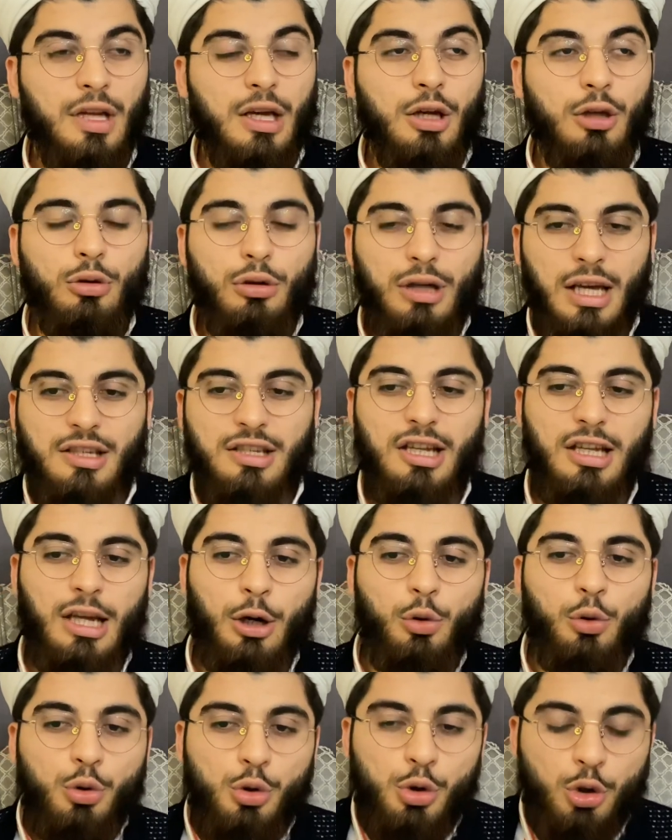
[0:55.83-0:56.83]
Dolayısıyla
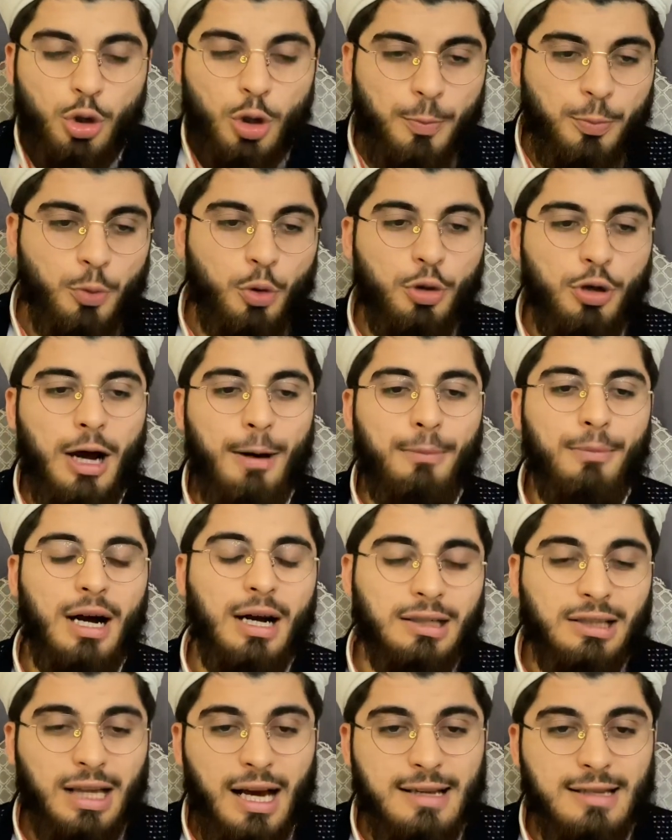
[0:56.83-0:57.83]
uyuyup
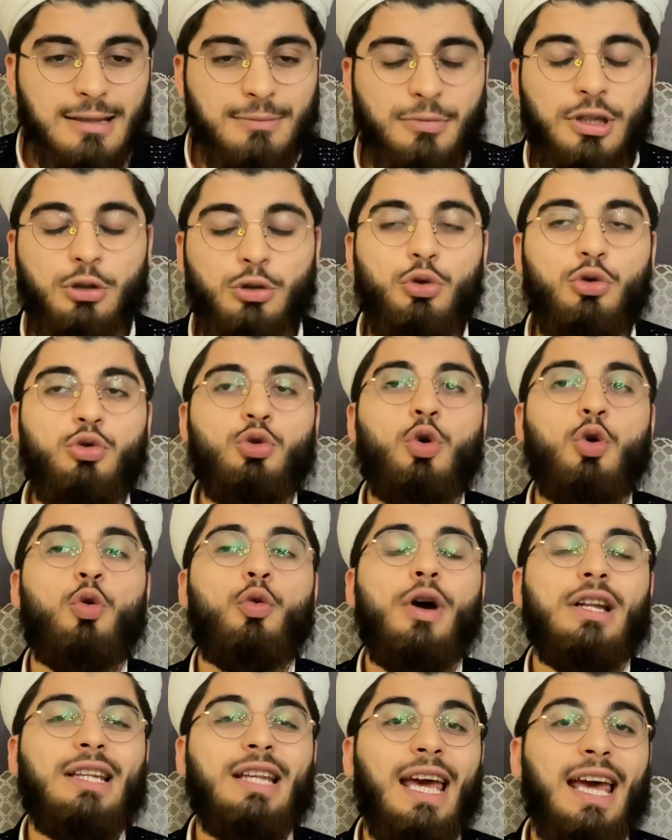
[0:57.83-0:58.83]
uyanmak lazım ki güç
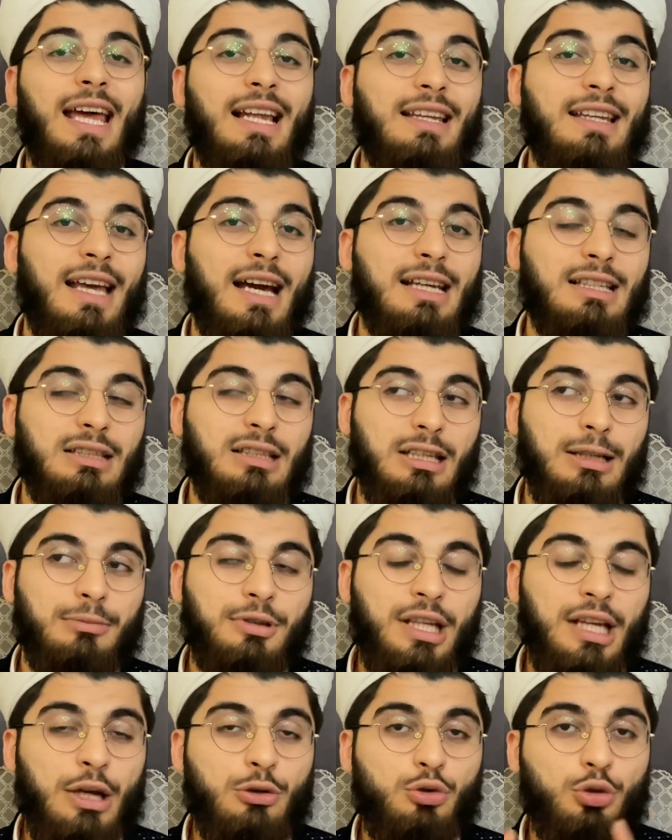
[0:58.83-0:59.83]
kuvvet elde edinelim.
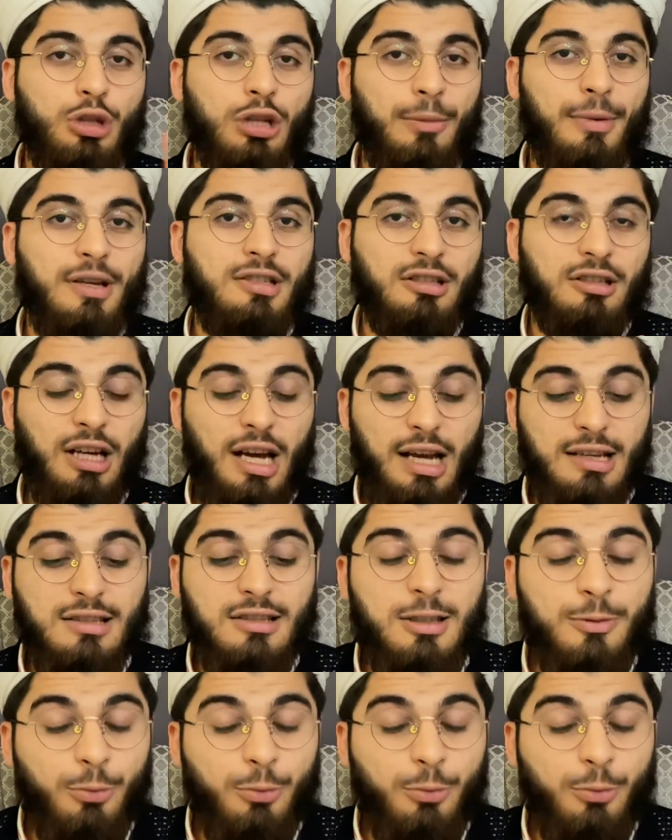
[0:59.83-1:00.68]
Teheccüd namazının aslı